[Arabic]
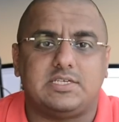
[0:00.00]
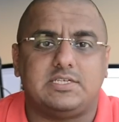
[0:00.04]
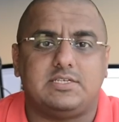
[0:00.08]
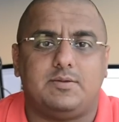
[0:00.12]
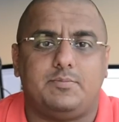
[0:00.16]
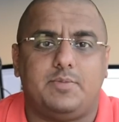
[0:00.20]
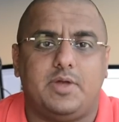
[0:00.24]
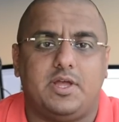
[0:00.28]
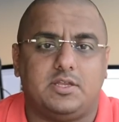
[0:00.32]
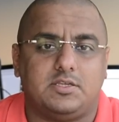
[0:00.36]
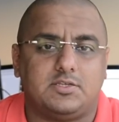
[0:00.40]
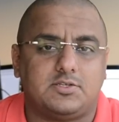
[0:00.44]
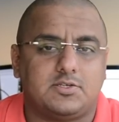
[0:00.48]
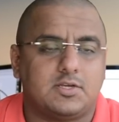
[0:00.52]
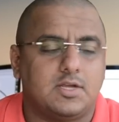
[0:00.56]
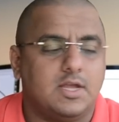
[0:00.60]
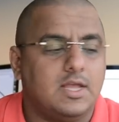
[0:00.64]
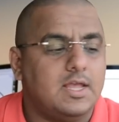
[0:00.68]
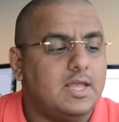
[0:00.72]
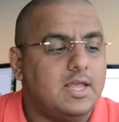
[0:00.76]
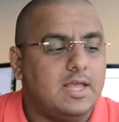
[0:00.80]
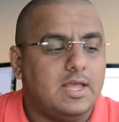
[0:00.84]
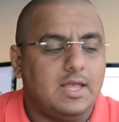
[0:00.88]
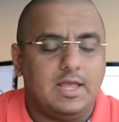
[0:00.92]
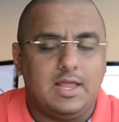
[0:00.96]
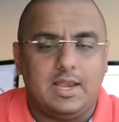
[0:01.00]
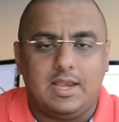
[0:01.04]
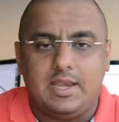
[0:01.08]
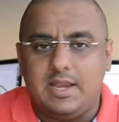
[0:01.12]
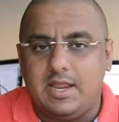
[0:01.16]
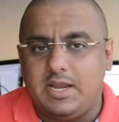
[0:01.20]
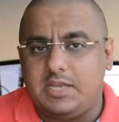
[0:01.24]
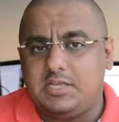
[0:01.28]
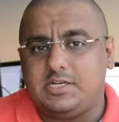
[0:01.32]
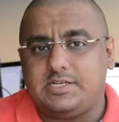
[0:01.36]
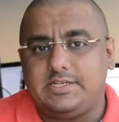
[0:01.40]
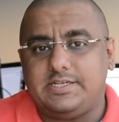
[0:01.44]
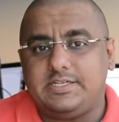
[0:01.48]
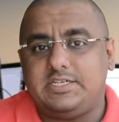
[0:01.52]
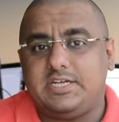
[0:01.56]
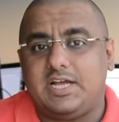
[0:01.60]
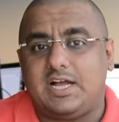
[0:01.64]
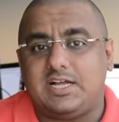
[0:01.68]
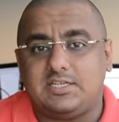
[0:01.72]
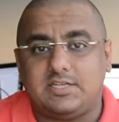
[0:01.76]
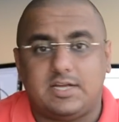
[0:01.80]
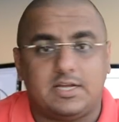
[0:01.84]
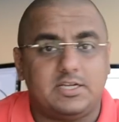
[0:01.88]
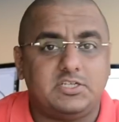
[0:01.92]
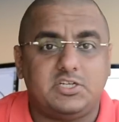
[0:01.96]
انش نرجع
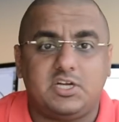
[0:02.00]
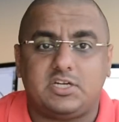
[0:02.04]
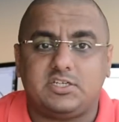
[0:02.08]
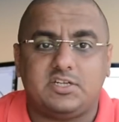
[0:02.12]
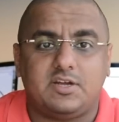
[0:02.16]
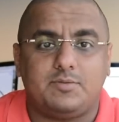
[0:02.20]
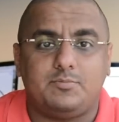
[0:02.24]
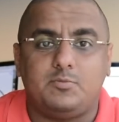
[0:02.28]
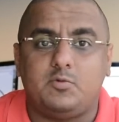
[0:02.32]
للشاشه، الشاشه